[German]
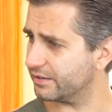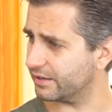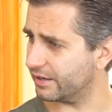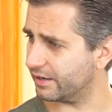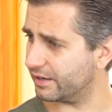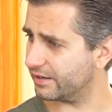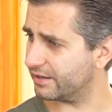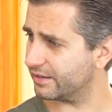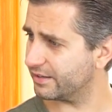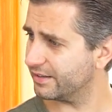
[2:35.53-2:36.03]

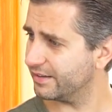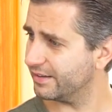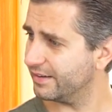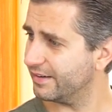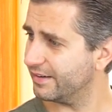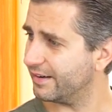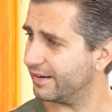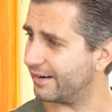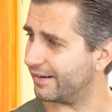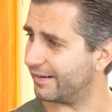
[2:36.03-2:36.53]
Ja,
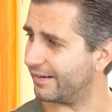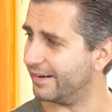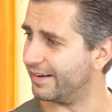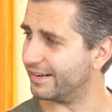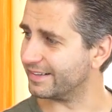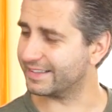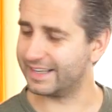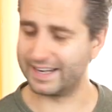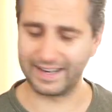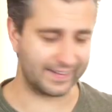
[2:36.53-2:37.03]

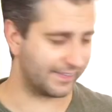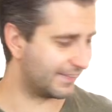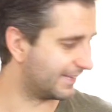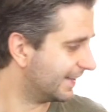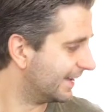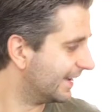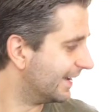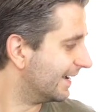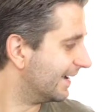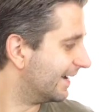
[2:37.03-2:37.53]
äh, dann